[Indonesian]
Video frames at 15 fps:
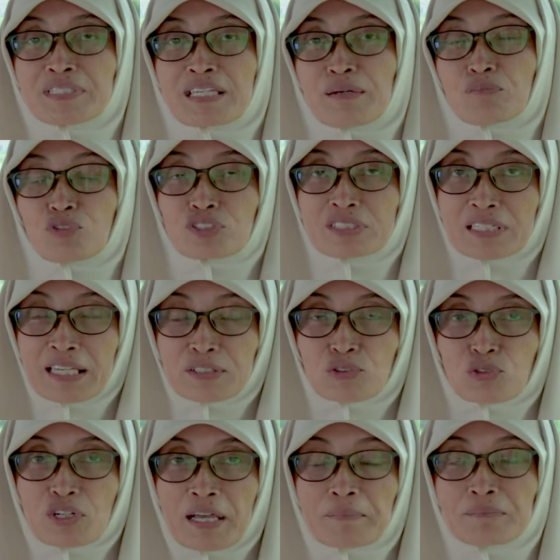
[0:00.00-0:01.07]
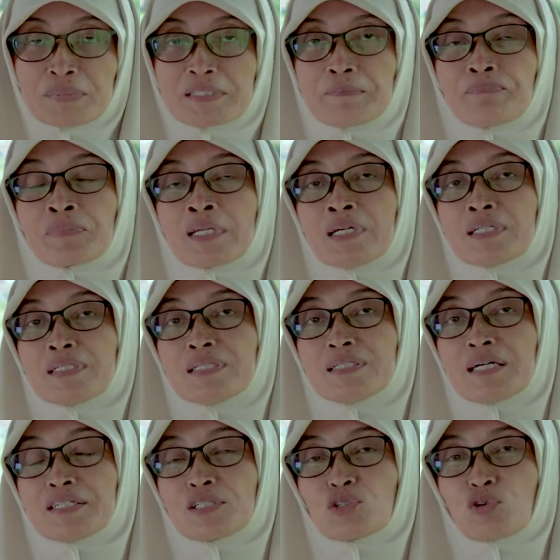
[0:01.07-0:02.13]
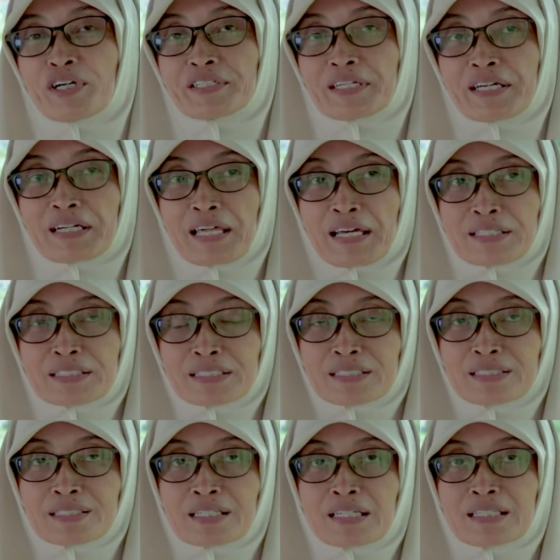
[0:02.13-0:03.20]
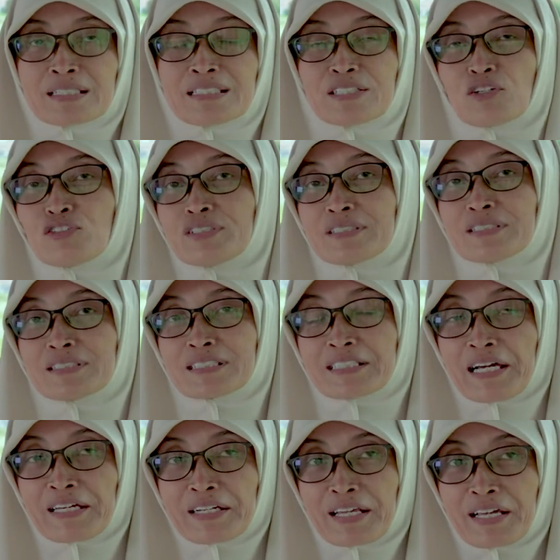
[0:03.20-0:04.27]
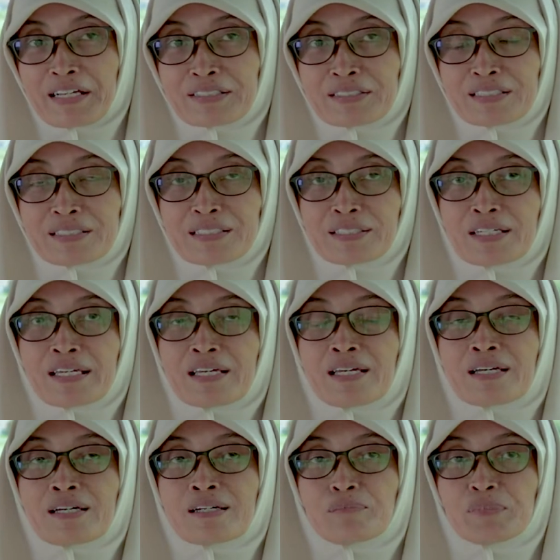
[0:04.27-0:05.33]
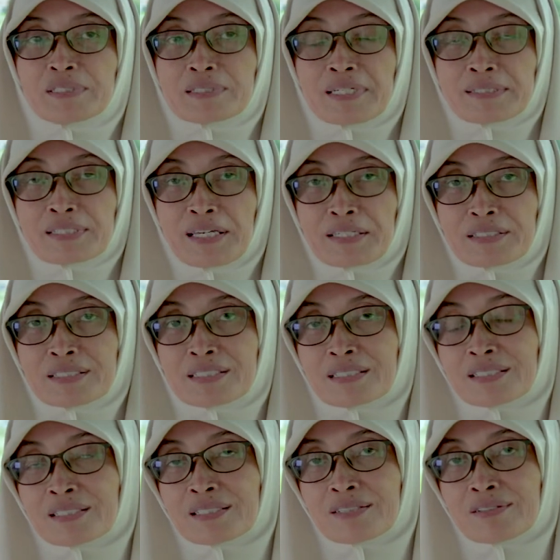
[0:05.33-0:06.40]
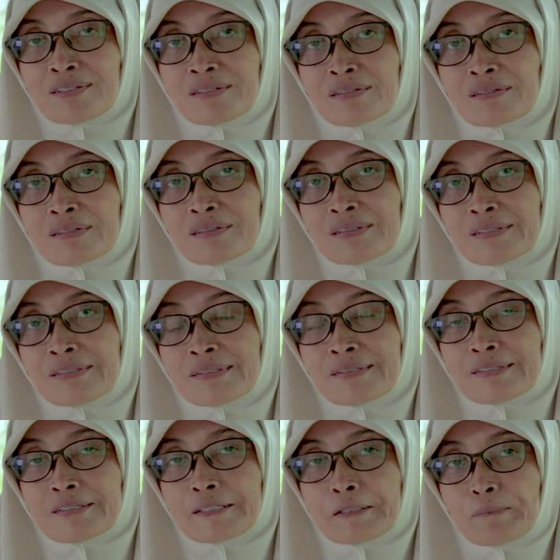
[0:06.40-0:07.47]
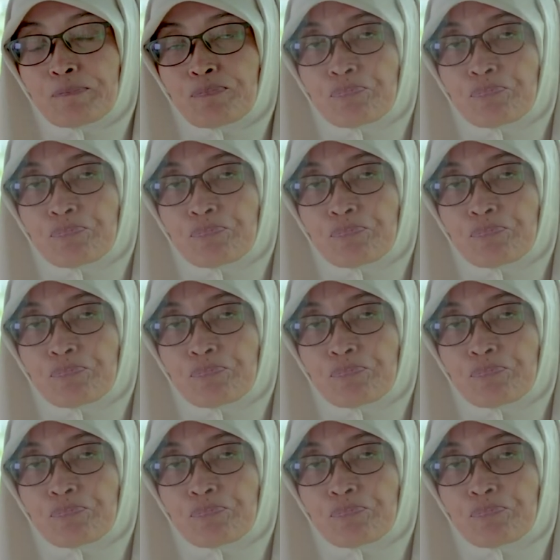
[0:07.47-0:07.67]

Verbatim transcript: menyambung silaturahmi dengan keluarga lain di kondisi sekarang jadi bisa jadi eh,